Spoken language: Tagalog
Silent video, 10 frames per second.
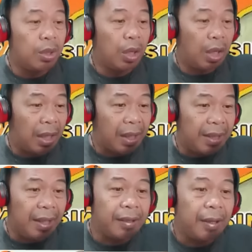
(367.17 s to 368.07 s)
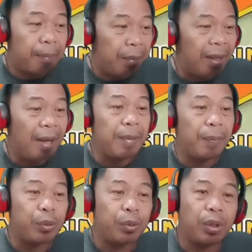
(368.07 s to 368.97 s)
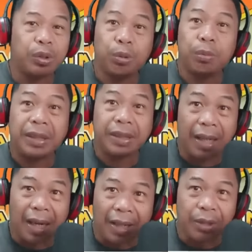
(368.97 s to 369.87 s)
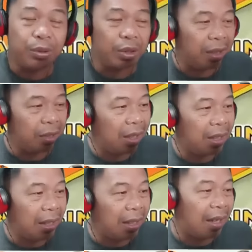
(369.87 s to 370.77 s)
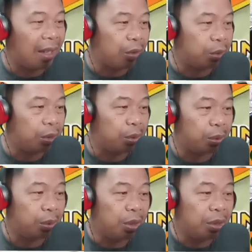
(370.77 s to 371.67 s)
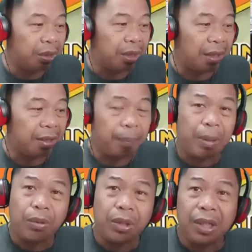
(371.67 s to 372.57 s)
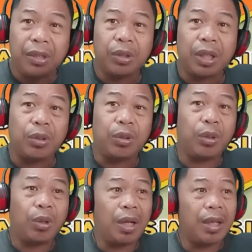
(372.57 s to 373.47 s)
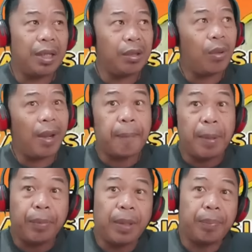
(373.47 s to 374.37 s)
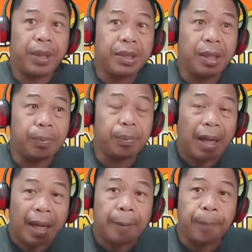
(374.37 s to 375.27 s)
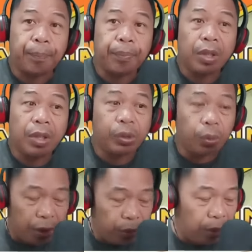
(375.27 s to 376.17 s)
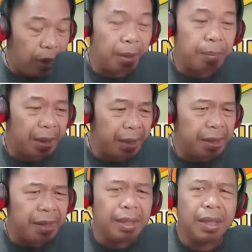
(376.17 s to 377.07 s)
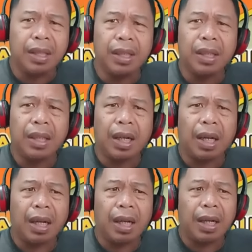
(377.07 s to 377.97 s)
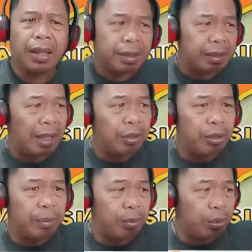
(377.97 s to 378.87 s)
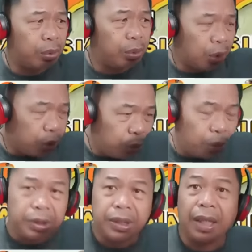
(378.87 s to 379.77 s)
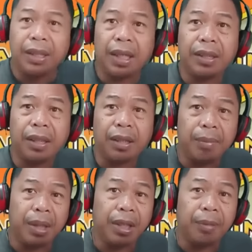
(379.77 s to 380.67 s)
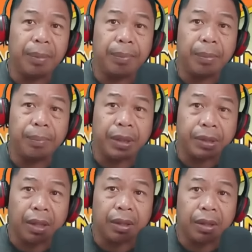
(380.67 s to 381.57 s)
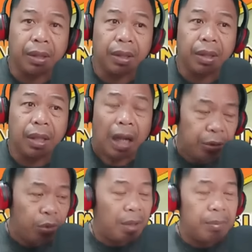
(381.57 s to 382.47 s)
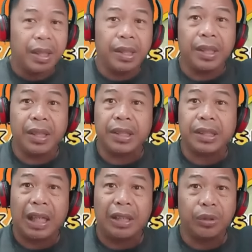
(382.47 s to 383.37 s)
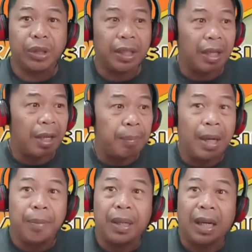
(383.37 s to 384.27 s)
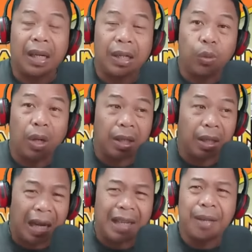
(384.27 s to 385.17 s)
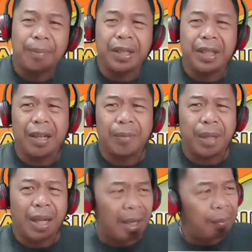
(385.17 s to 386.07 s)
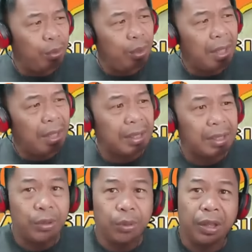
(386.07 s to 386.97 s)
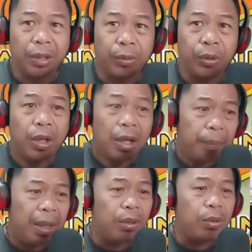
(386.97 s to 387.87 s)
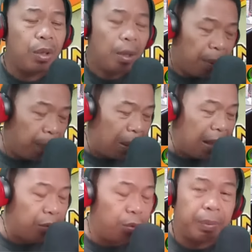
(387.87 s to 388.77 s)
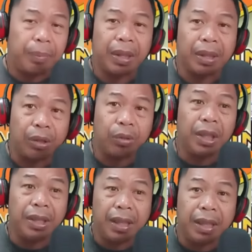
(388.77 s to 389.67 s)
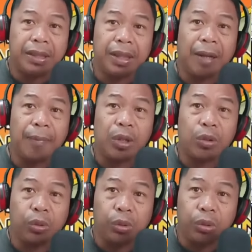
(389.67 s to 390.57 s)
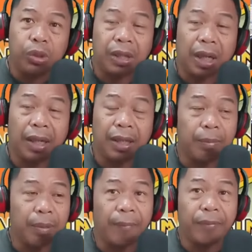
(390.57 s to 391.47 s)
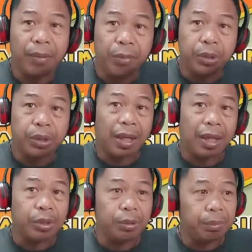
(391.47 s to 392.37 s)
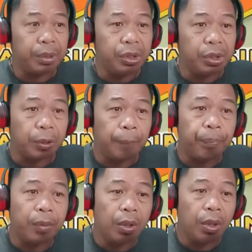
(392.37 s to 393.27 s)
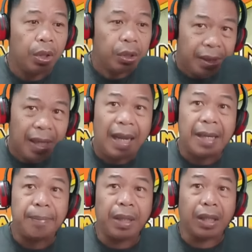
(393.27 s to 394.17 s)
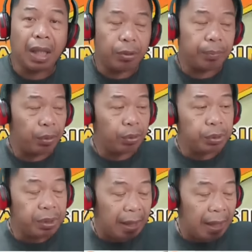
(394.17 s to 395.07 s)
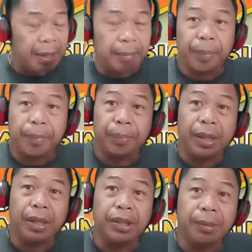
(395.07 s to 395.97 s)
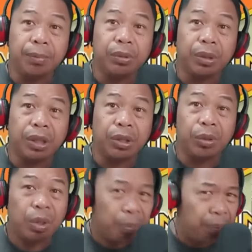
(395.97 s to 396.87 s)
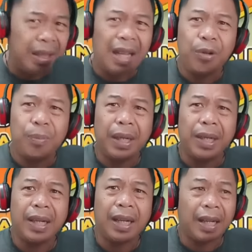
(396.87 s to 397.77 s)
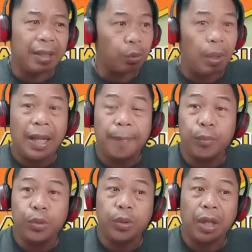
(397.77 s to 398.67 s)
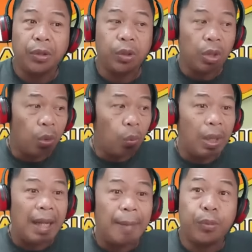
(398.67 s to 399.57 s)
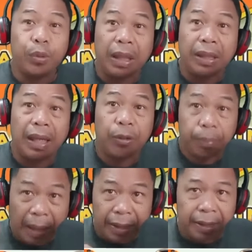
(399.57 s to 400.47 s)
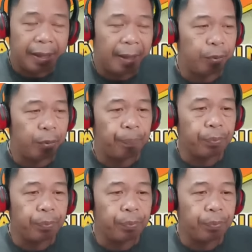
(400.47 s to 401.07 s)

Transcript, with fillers: Uh, kaya marami pong sumasang-ayon at uh, nagkakagusto sa kanya. Pero take note, ano, uh, ito ay 50% pa lang. So ano ang magiging uh, estado ni Bong doon sa another remaining 50%? Ano ang magiging estado ng ibang mga kagwang? Kaya ba nilang mahabol ang katayuan ni Bong? Pero magpaganon pa man, katulad nga ng sinabi ko noon sa aking mga previous reaction video, Sakali man, ano po, kung sakaling mapipili si Bong dito, panalo pa rin ang lahat. Wala pong, ano, wala pong natalo. Bakit ka mo?